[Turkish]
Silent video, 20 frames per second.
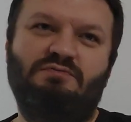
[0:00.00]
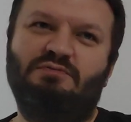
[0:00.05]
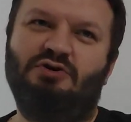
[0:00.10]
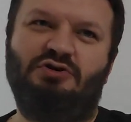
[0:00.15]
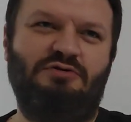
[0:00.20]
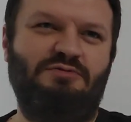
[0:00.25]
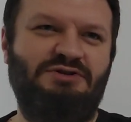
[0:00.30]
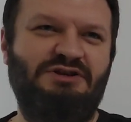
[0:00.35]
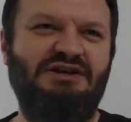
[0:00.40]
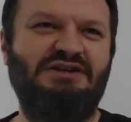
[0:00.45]

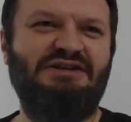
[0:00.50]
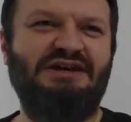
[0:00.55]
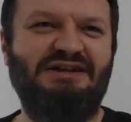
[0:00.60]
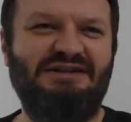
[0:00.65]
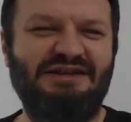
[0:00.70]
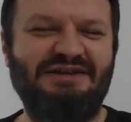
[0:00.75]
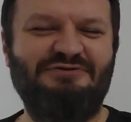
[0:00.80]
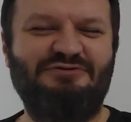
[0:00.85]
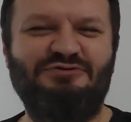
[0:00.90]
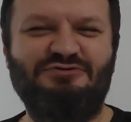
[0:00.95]
Böyle bir şey
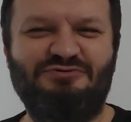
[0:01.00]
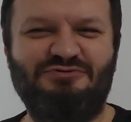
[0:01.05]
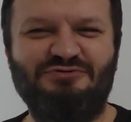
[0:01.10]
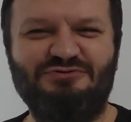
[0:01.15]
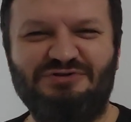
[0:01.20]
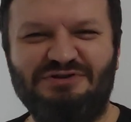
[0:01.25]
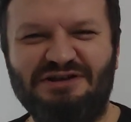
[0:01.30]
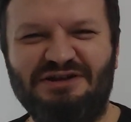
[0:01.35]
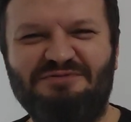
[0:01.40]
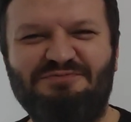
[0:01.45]
zaten söz
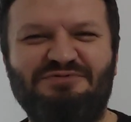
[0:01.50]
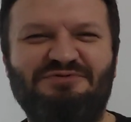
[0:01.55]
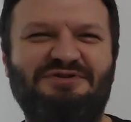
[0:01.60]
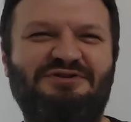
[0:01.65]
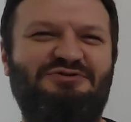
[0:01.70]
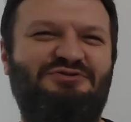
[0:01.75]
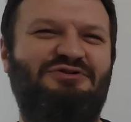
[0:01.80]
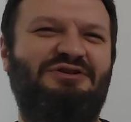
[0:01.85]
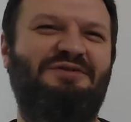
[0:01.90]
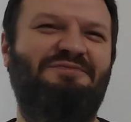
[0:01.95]
konusu değil. Bunu
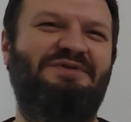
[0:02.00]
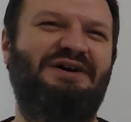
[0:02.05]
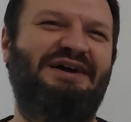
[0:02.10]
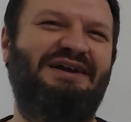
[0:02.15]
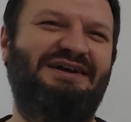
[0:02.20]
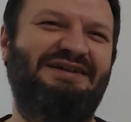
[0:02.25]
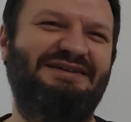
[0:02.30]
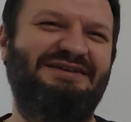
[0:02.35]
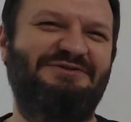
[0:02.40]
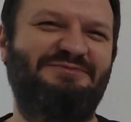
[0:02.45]
da soran bir
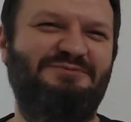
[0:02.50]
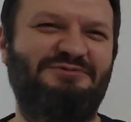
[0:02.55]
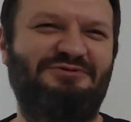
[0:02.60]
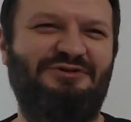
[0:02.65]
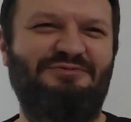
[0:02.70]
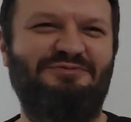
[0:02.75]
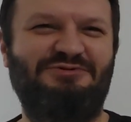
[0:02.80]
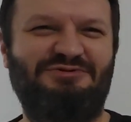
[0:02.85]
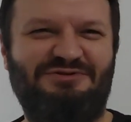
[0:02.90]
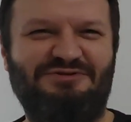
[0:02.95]
arkadaşımız
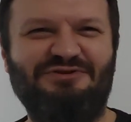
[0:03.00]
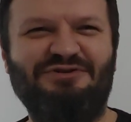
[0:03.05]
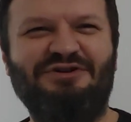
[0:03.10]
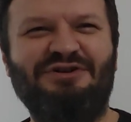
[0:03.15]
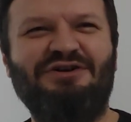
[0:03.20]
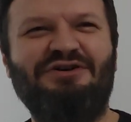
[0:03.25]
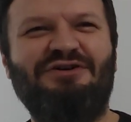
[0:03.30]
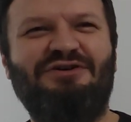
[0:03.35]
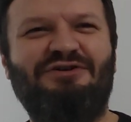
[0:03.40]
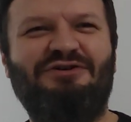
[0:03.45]
olmuştu.
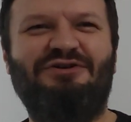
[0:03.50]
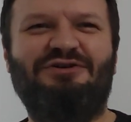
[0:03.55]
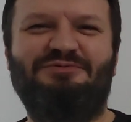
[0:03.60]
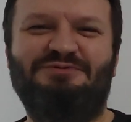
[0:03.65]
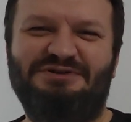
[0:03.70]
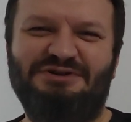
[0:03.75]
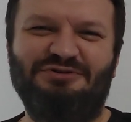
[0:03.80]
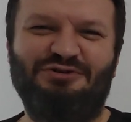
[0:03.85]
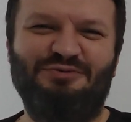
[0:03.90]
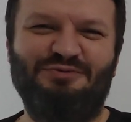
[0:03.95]
Öyle
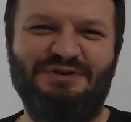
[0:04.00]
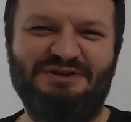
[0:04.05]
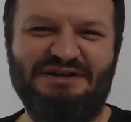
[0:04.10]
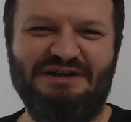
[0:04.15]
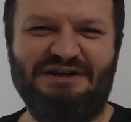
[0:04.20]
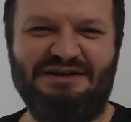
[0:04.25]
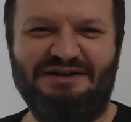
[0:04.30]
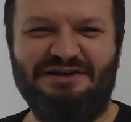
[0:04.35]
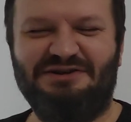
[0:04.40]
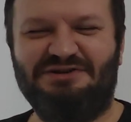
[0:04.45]
bir şey olmaz
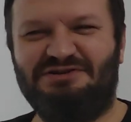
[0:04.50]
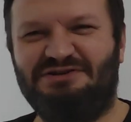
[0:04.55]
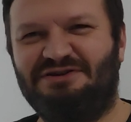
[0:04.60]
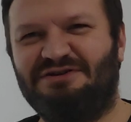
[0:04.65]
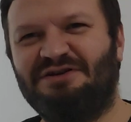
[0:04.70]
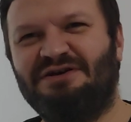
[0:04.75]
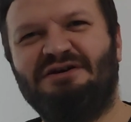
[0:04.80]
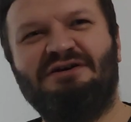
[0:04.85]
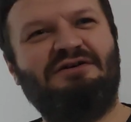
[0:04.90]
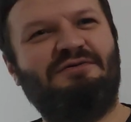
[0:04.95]
arkadaşlar.